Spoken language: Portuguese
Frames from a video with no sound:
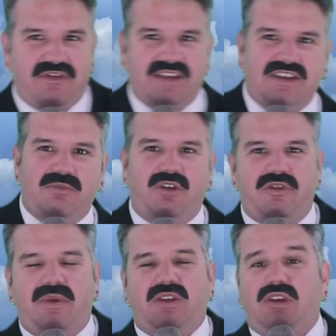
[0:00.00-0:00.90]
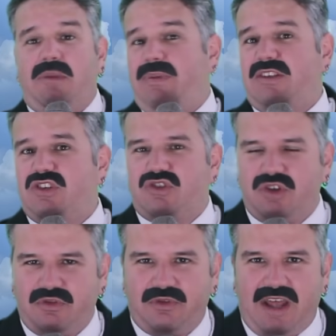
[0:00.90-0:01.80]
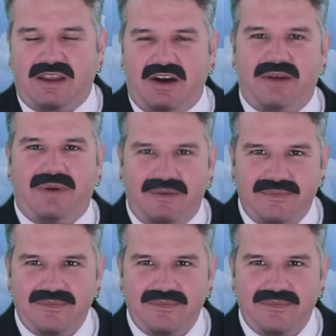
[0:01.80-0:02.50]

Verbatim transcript: fazendo movimento repetitivo, né não, irmão?